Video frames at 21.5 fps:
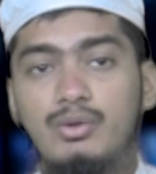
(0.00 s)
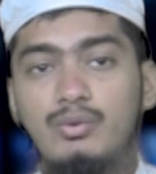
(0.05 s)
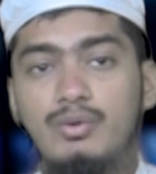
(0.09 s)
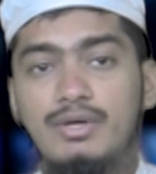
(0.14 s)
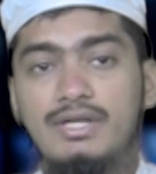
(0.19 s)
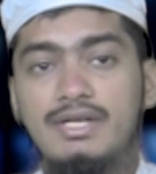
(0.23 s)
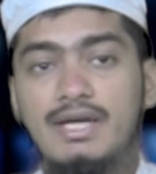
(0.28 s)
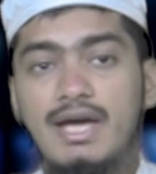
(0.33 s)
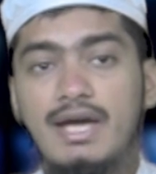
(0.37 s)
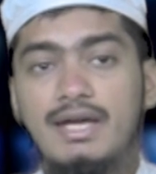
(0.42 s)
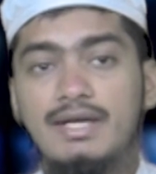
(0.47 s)

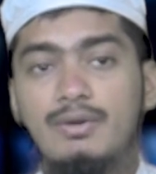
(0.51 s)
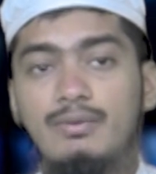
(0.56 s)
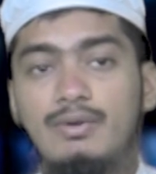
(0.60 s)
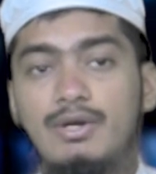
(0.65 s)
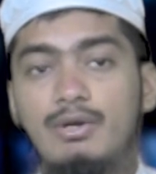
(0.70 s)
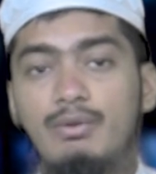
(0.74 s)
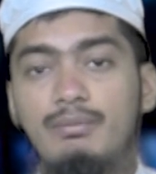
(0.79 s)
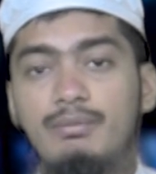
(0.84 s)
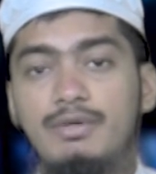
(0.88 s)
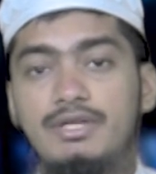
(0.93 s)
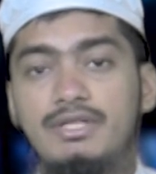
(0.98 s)
ट्वीट किया है कि
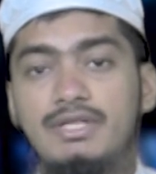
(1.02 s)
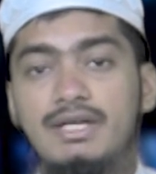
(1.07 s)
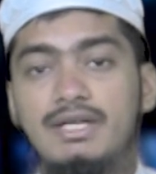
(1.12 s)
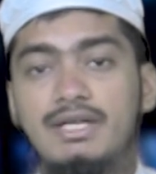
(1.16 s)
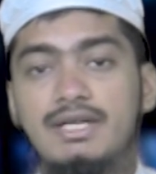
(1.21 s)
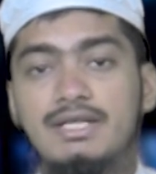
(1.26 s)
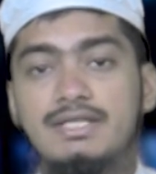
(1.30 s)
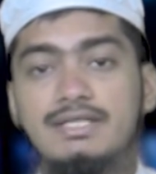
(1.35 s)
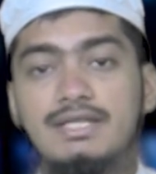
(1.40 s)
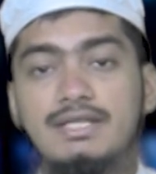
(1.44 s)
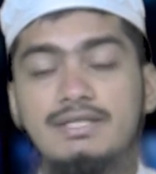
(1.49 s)
उन्हें उम्मीद है
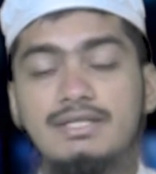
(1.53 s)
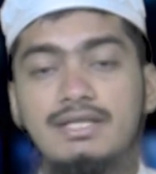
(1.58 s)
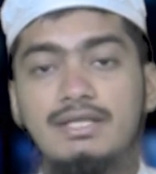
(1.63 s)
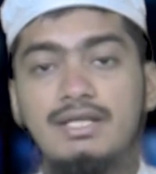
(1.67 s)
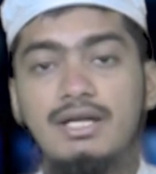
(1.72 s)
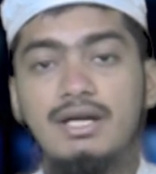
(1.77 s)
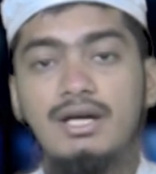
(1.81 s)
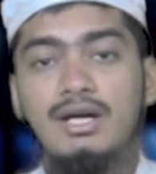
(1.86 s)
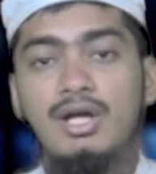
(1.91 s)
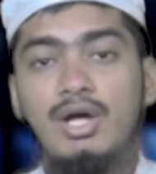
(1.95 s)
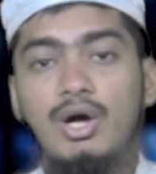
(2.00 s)
कि इससे
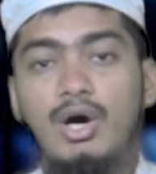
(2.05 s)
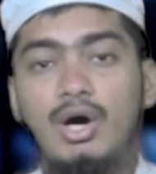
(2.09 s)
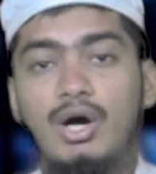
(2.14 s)
सदर